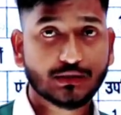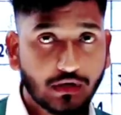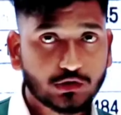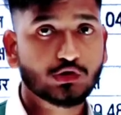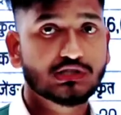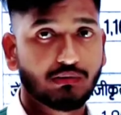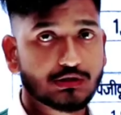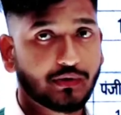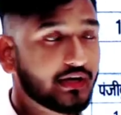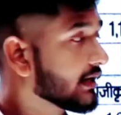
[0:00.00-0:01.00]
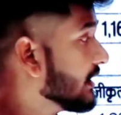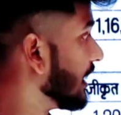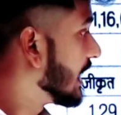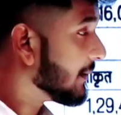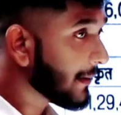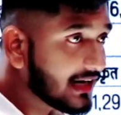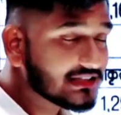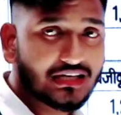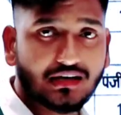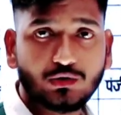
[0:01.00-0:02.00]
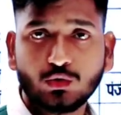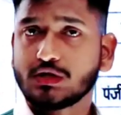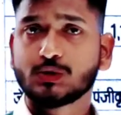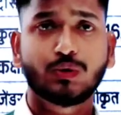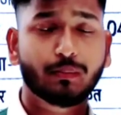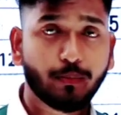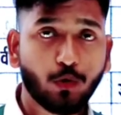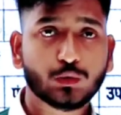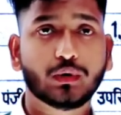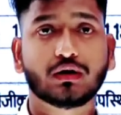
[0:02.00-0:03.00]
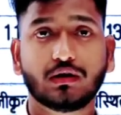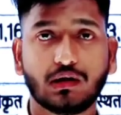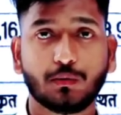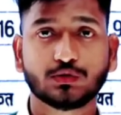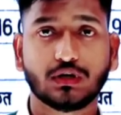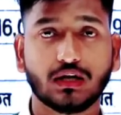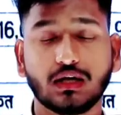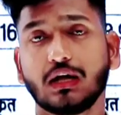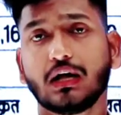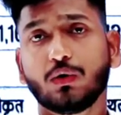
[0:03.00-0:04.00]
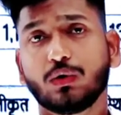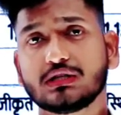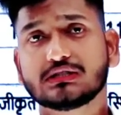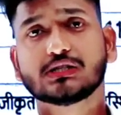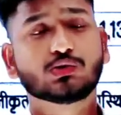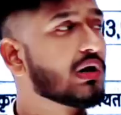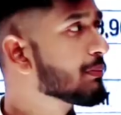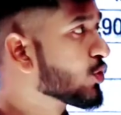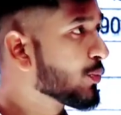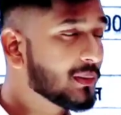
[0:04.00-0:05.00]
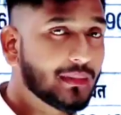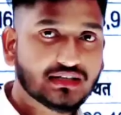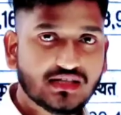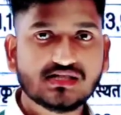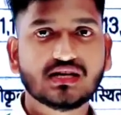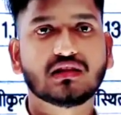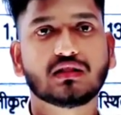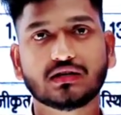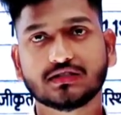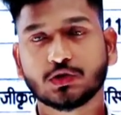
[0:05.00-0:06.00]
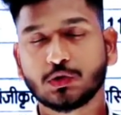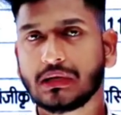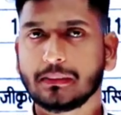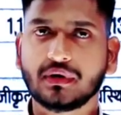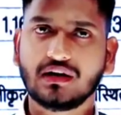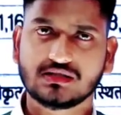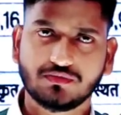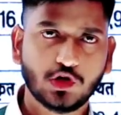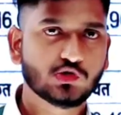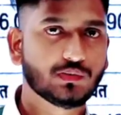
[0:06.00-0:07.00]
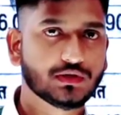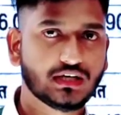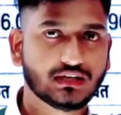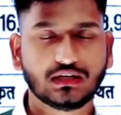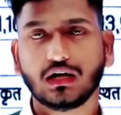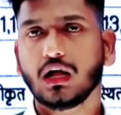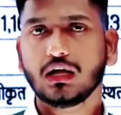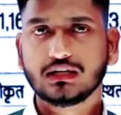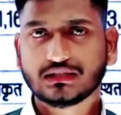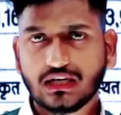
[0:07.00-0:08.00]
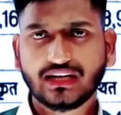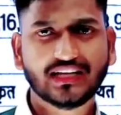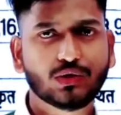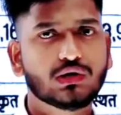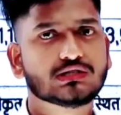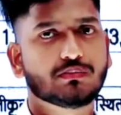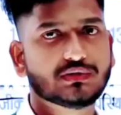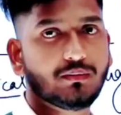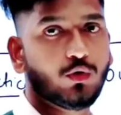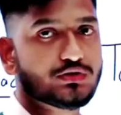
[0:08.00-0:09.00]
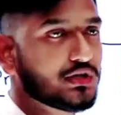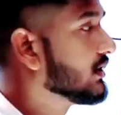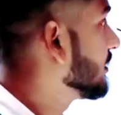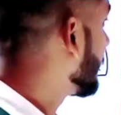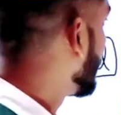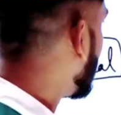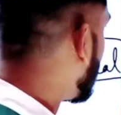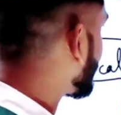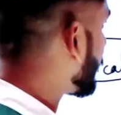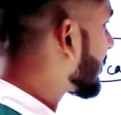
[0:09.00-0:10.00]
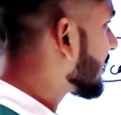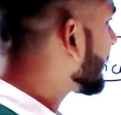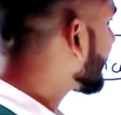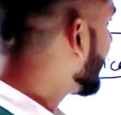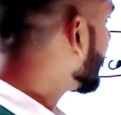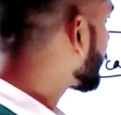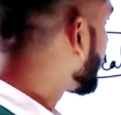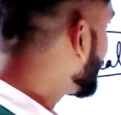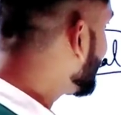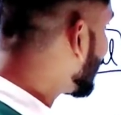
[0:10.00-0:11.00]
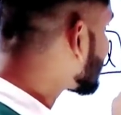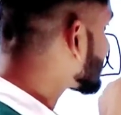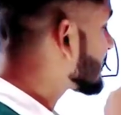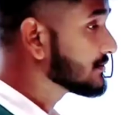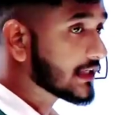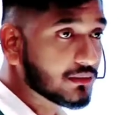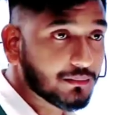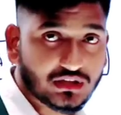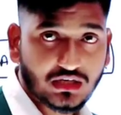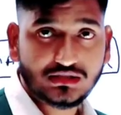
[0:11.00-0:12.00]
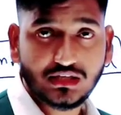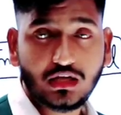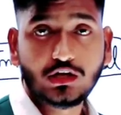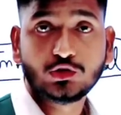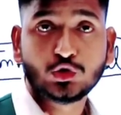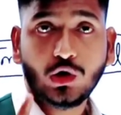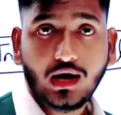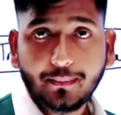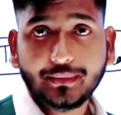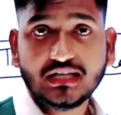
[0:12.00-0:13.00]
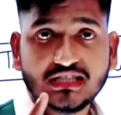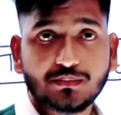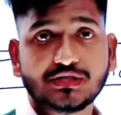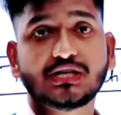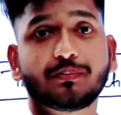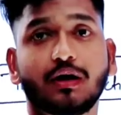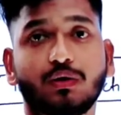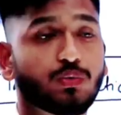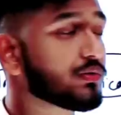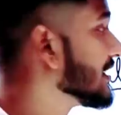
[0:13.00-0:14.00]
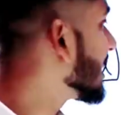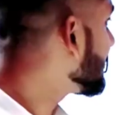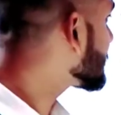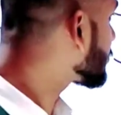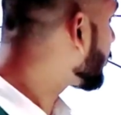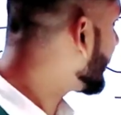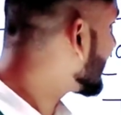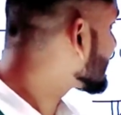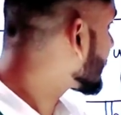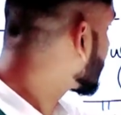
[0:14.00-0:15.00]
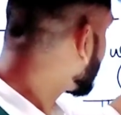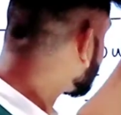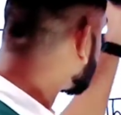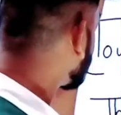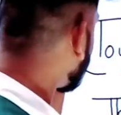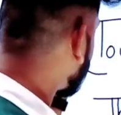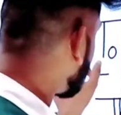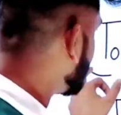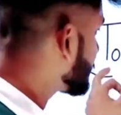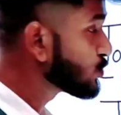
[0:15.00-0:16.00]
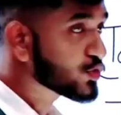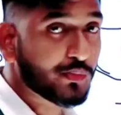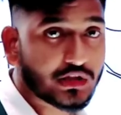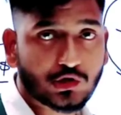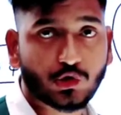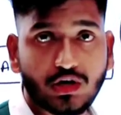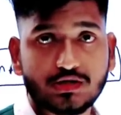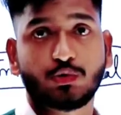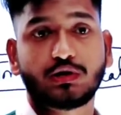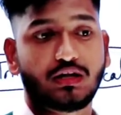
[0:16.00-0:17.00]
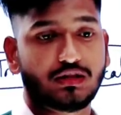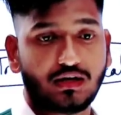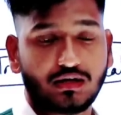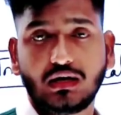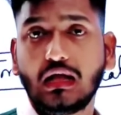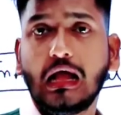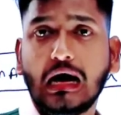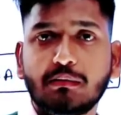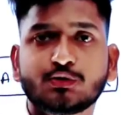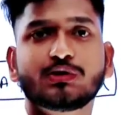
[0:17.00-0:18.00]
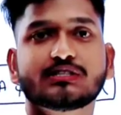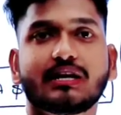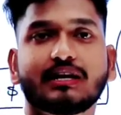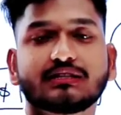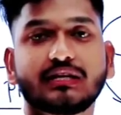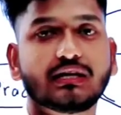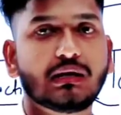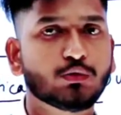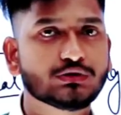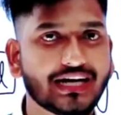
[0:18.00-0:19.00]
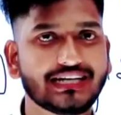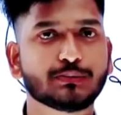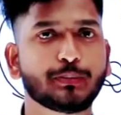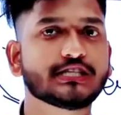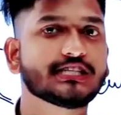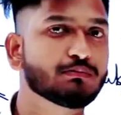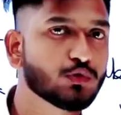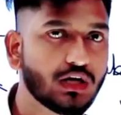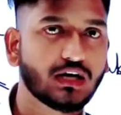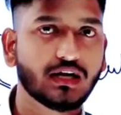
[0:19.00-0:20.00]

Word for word: इस बात को समझ पाएंगे हमारे चैनल का दोस्त इस बार बहुत बड़ा कंट्रीब्यूशन रहा है और इस चीज़ को आप टॉपर मैगजीन्स के अंदर देख सकते हो मैंने अपने लास्ट वीडियोज़ में बताया था इसके लिंक दे डिस्क्रिप्शन बॉक्स के अंदर आपको करना क्या है कोई भी ऐसा सब्जेक्ट मत लीजिए जो आपके समझ से बाहर हो डैट मीन्स कोई ऐसा टफ सब्जेक्ट कभी भी चूज मत करो एन बोर्ड के अंदर आके अब स्टूडेंट्स क्या करते हैं कि वो साइंस पी तो ले